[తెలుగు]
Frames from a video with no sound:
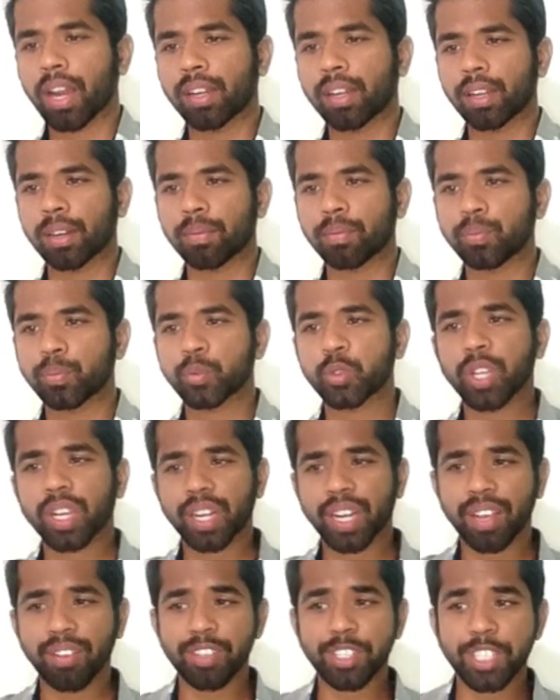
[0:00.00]
ఎంటర్ సో
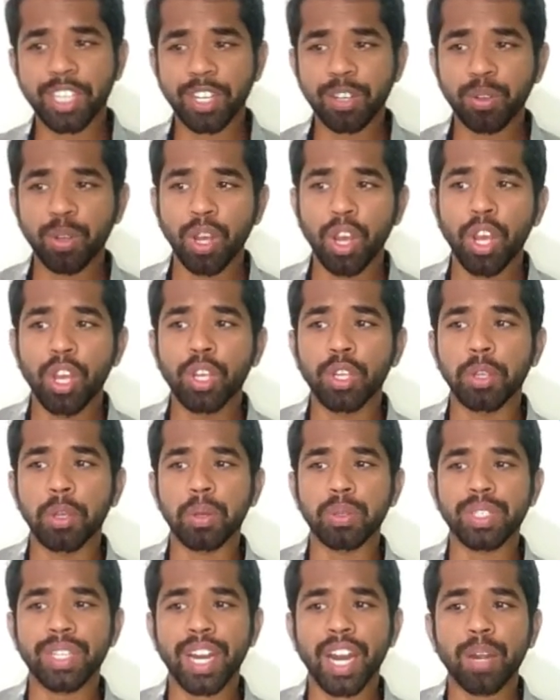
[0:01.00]
ఇక్కడ నేను ఇచ్చాను
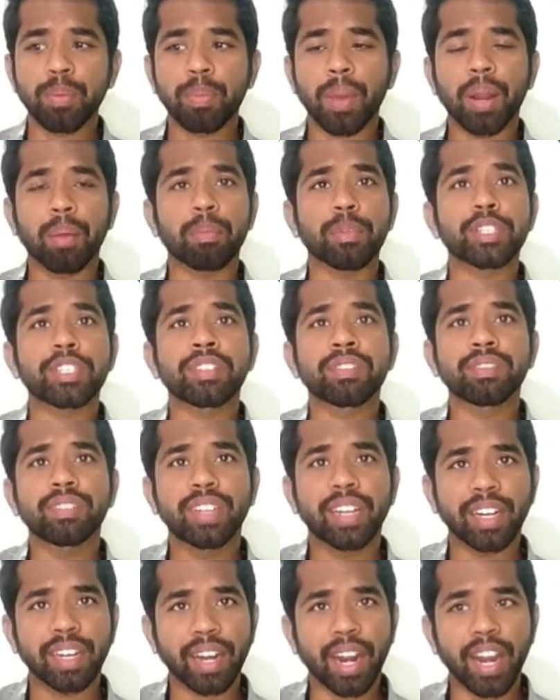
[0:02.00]
యూజర్ యాడ్ పర్మిషన్
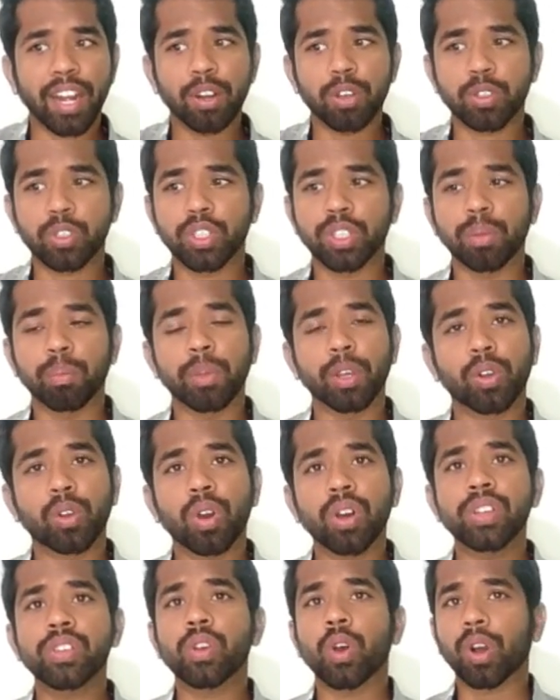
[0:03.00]
డినైడ్ వస్తుంది
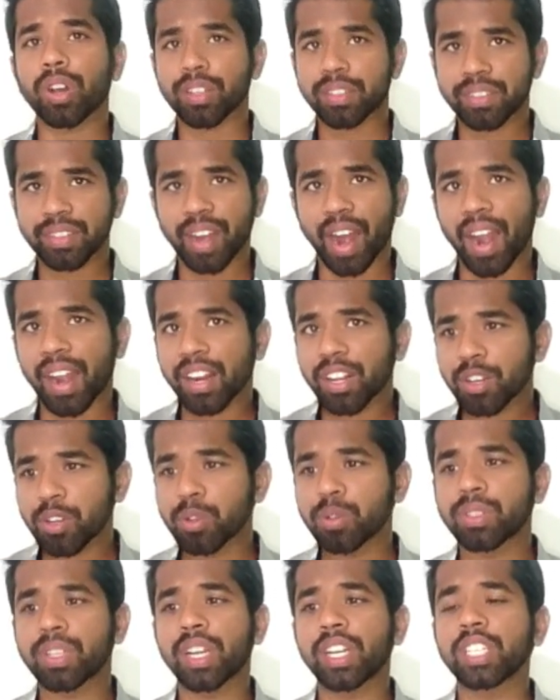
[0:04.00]
బికాస్ ఒక స్టాండర్డ్
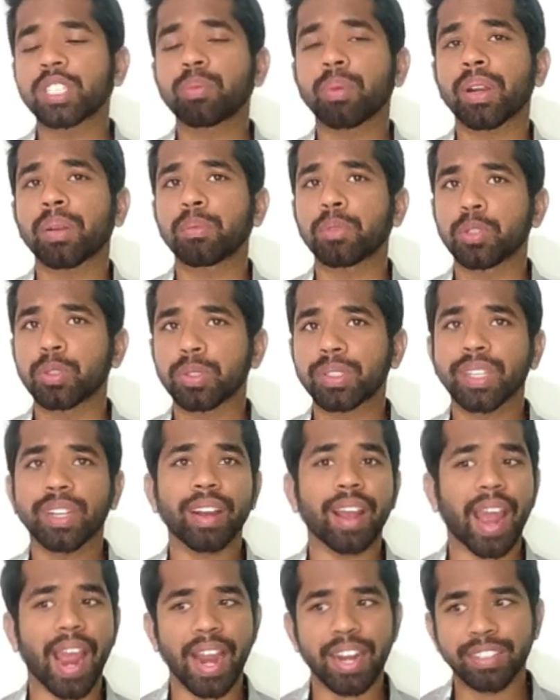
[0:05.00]
యూజర్ నుంచి మనం
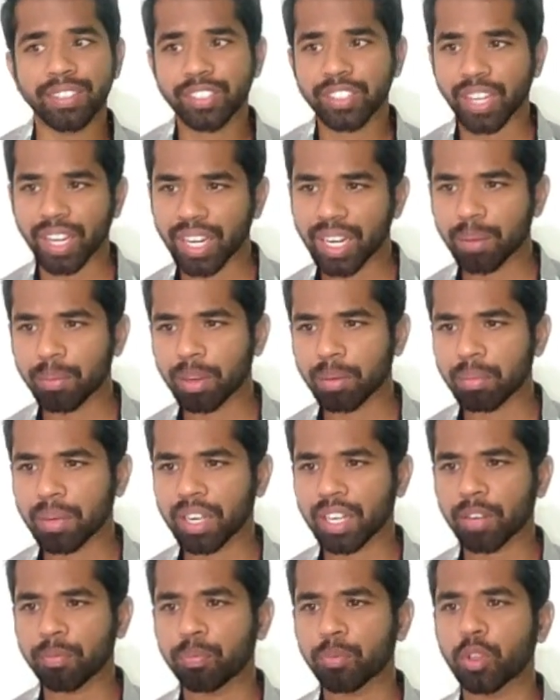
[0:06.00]
యూజర్ యాడ్
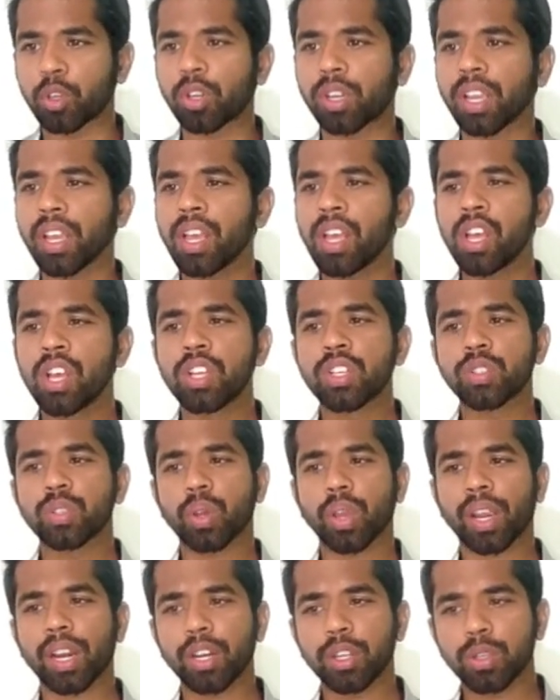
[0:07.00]
చేయలేమన్నమాట ఓకే సో
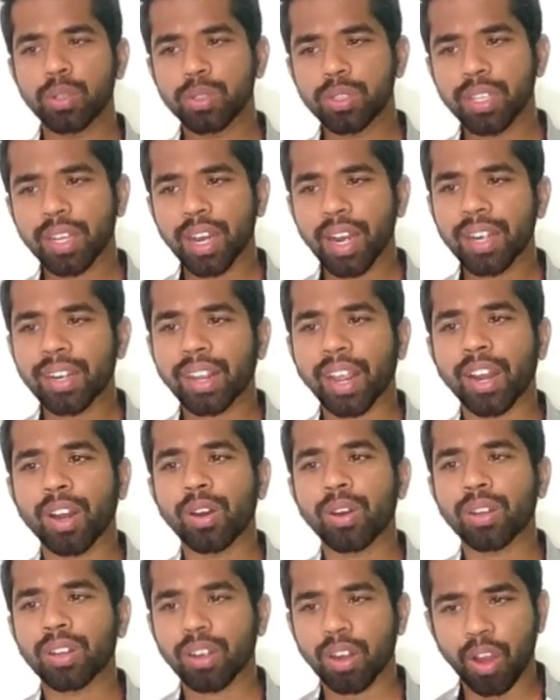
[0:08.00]
ఇక్కడ యూజర్ యాడ్
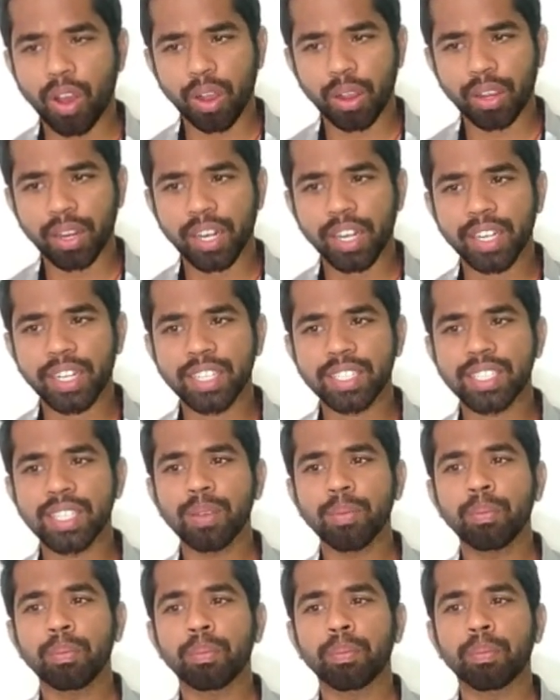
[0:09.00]
కెనాట్ లాక్
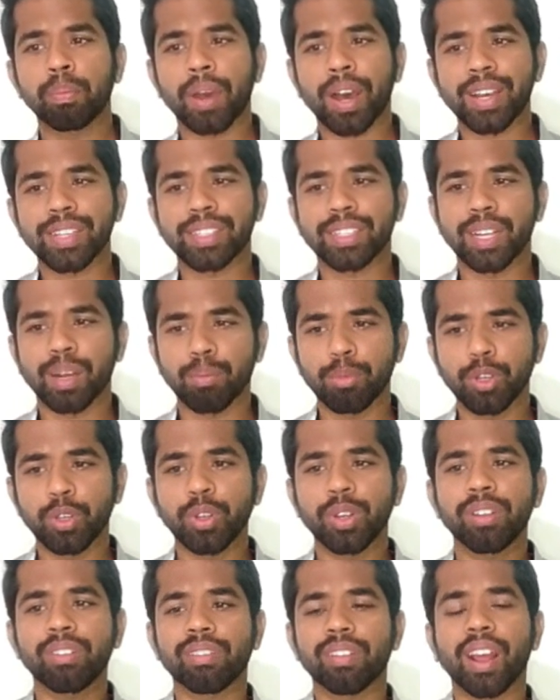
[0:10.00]
ఈటీసీ e పాస్
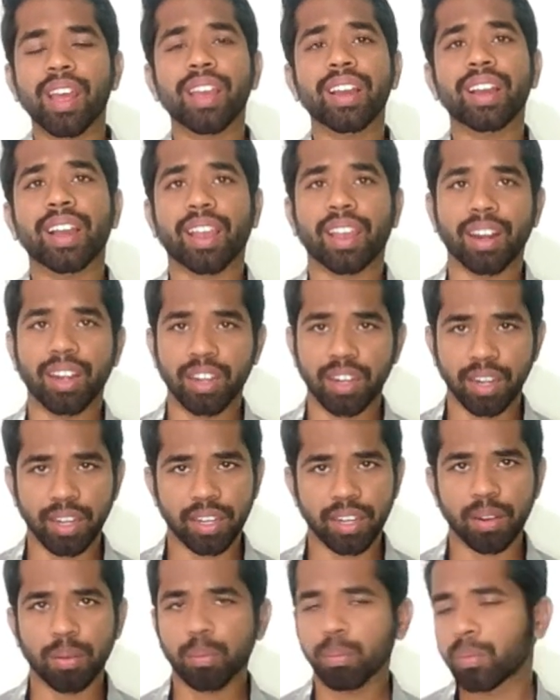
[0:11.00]
డబ్ల్యూని ట్రై అగైన్
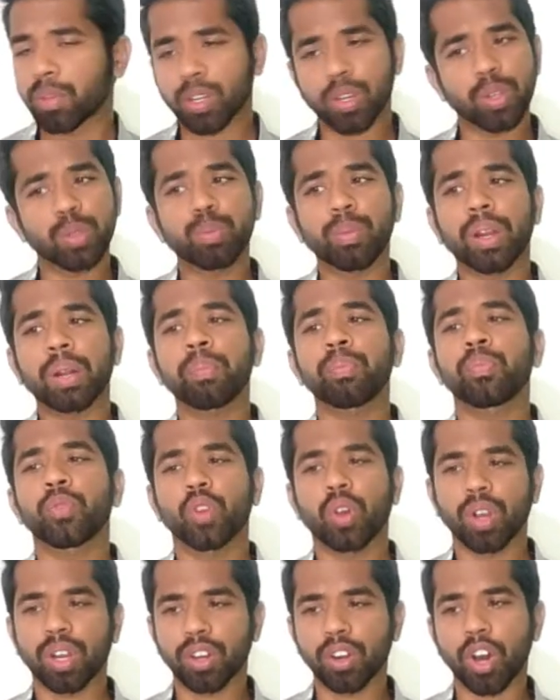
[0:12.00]
లేటర్ బికాజ్ మనం
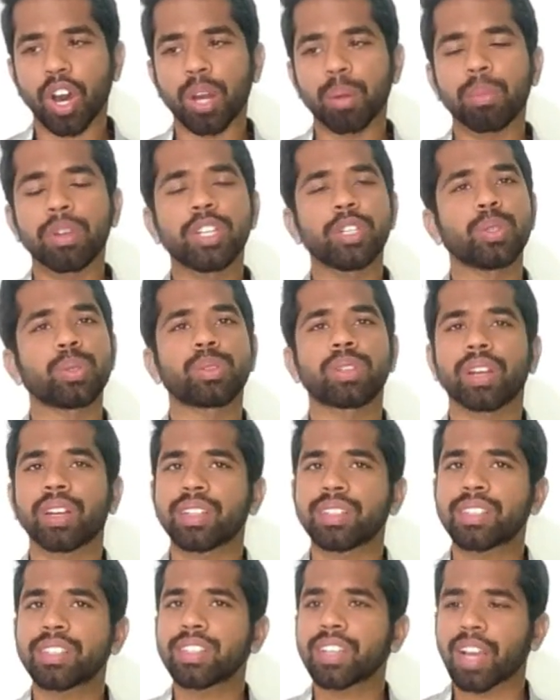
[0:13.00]
ఒక నార్మల్
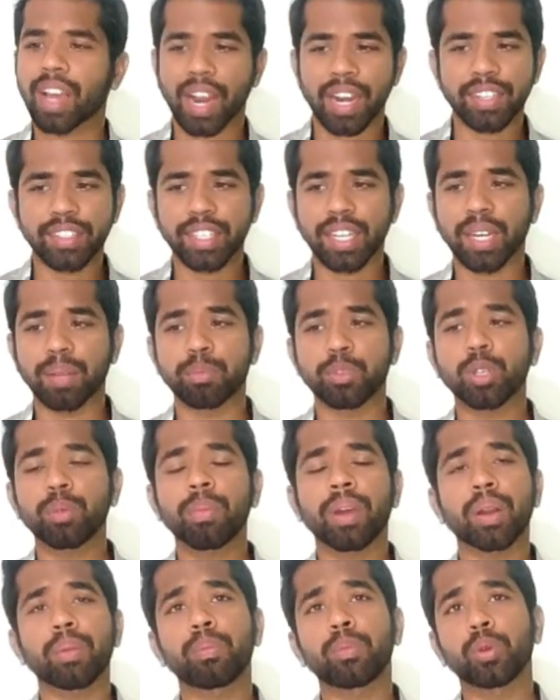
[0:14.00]
యూజర్నికి యాడ్ చేయలేం సో
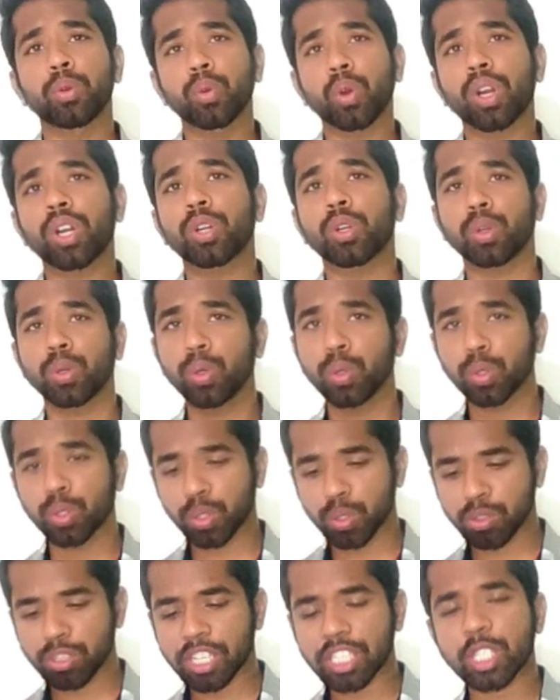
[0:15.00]
మనం ఒక రూట్
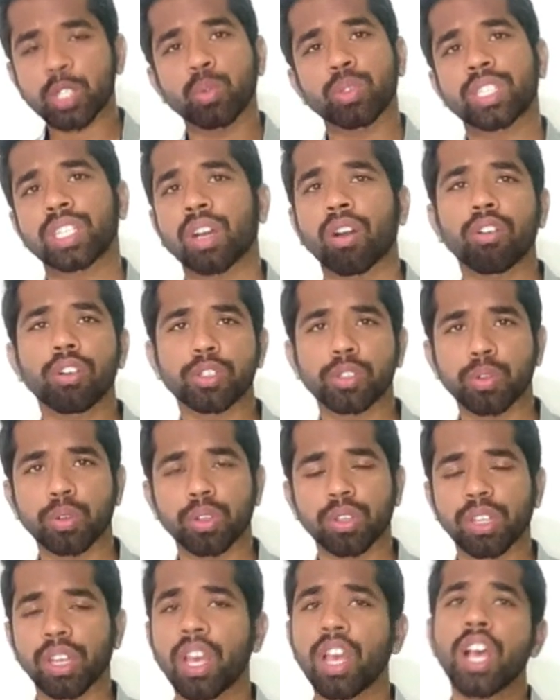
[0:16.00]
యూజర్ స్విచ్ అవ్వాల్సి
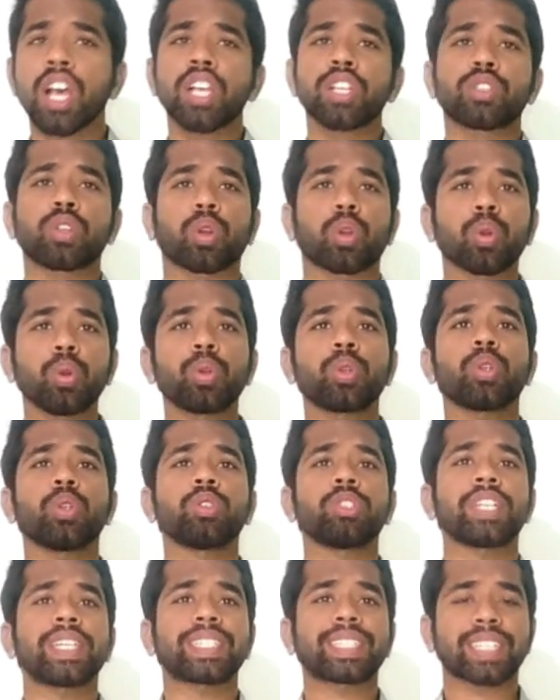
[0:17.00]
ఉంటుంది సో రూట్
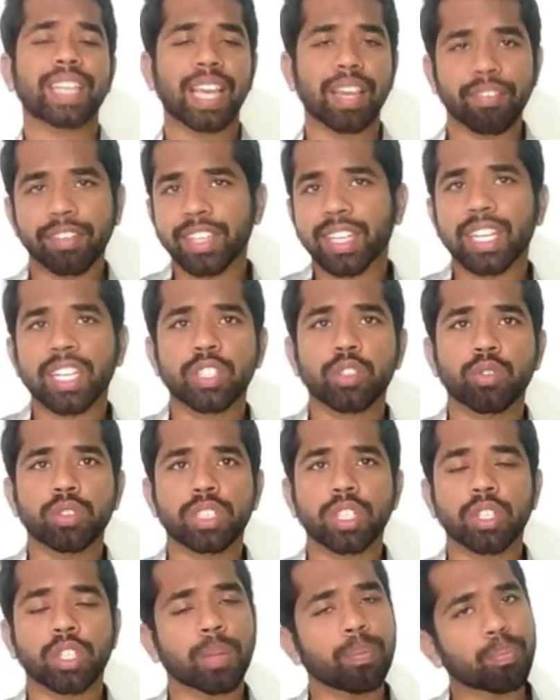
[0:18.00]
యూజర్స్ ఏ విధంగా
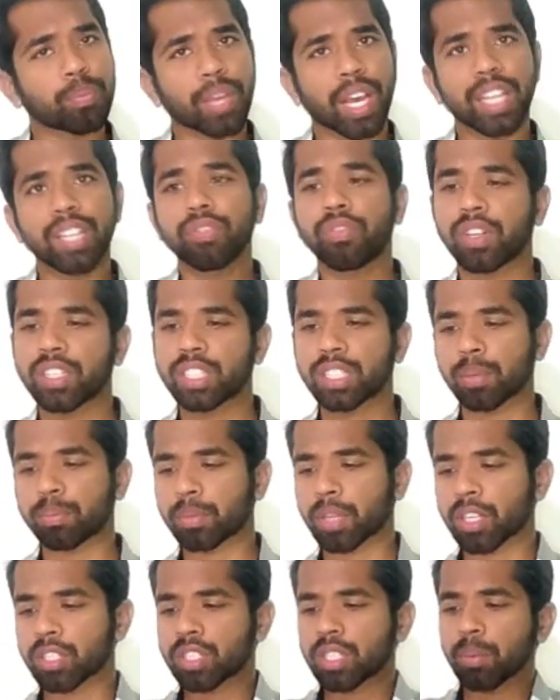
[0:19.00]
స్విచ్ అవుతాం అది ఫస్ట్
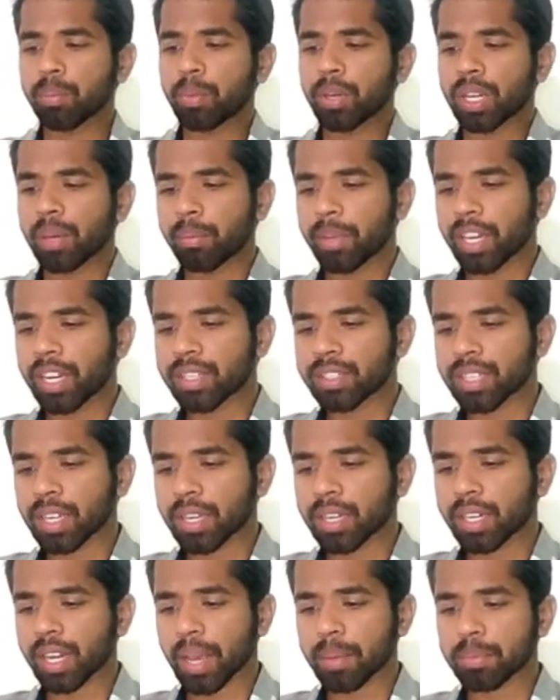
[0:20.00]
చెప్తాం సింపుల్గా మీరు ఏం
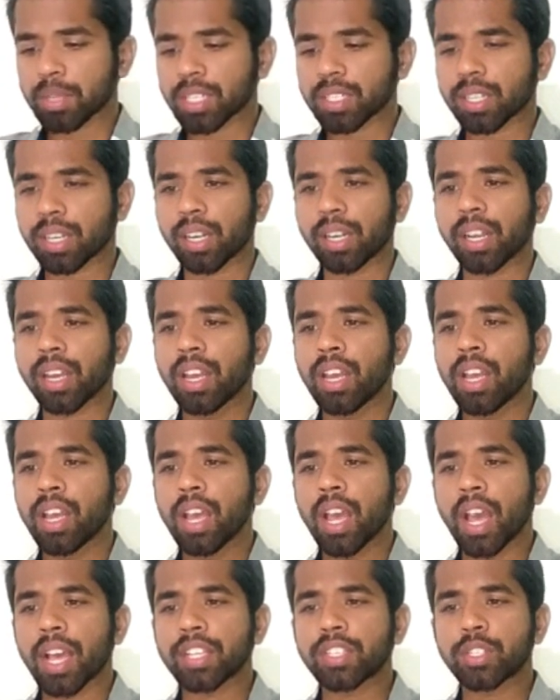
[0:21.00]
టైప్ చేస్తారంటే
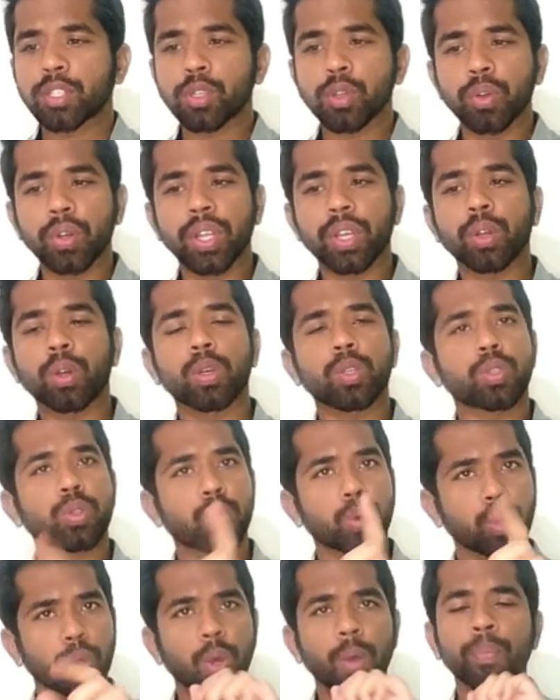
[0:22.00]
ఎస్యూడిఓ
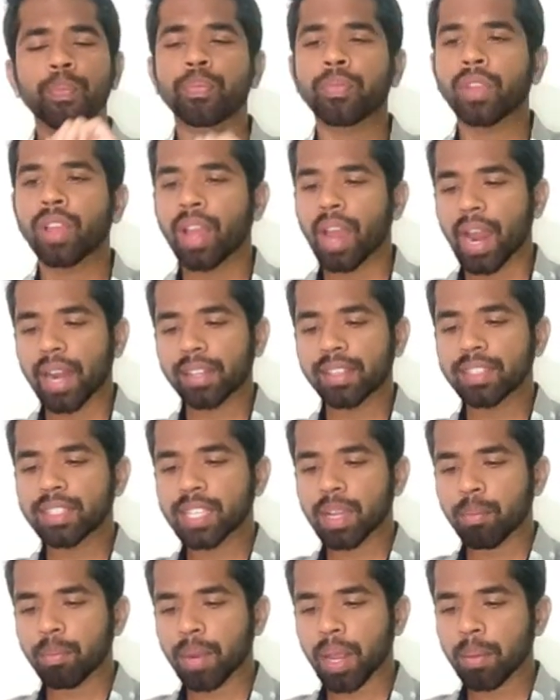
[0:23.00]
సూడో అట్ ది
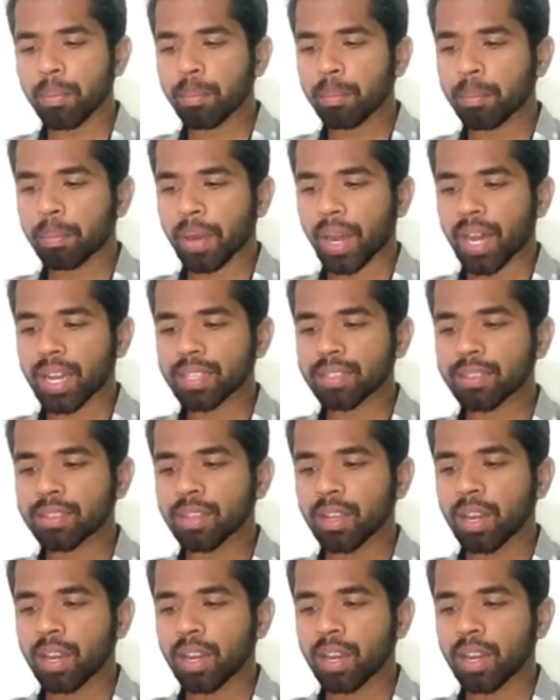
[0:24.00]
సేమ్ టైం పాస్